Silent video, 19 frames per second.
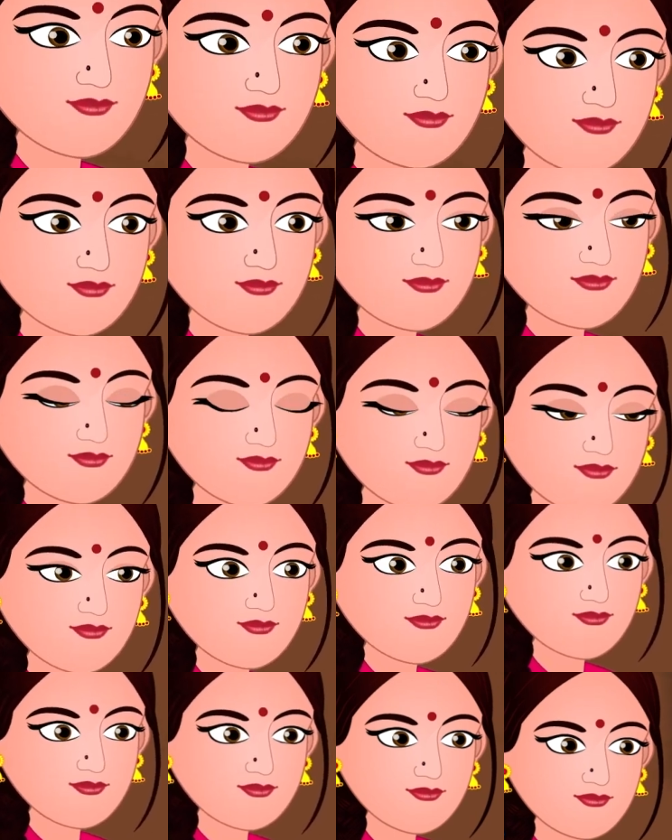ఇంతలో
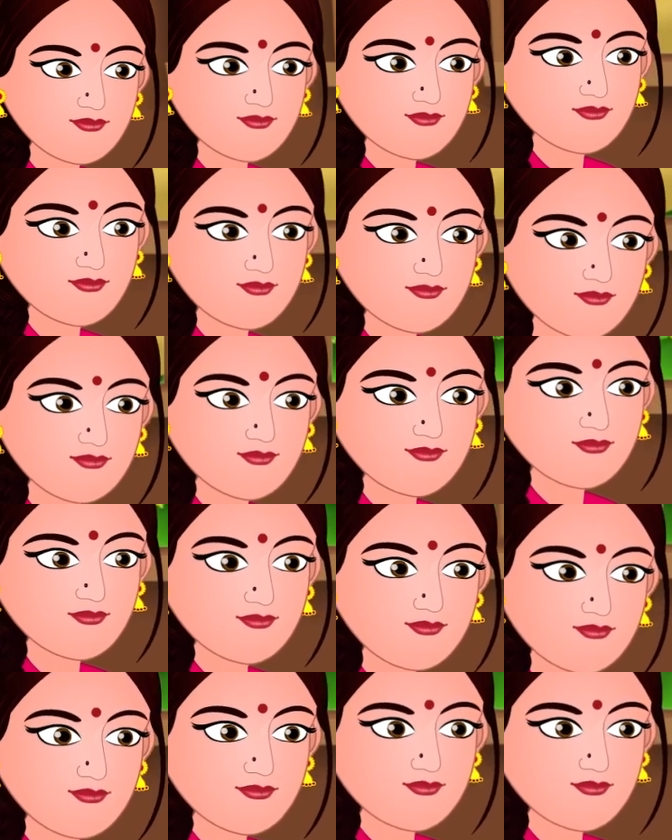గంగ రొట్టెలు పట్టుకుని